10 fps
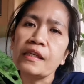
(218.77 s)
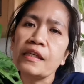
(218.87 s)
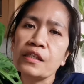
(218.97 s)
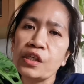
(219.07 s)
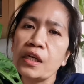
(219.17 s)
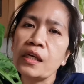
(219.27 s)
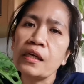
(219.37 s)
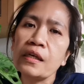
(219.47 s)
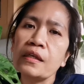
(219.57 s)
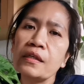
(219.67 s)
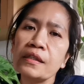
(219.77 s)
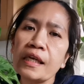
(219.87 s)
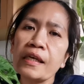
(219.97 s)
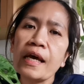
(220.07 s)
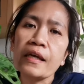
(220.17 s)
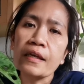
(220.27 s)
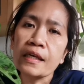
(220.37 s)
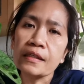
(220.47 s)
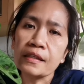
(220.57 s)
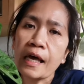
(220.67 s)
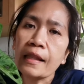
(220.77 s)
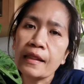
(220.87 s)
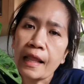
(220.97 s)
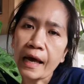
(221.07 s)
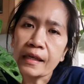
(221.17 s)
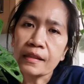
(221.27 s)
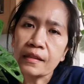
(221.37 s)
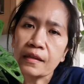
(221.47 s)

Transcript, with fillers: hindi siya sa direct sunlight.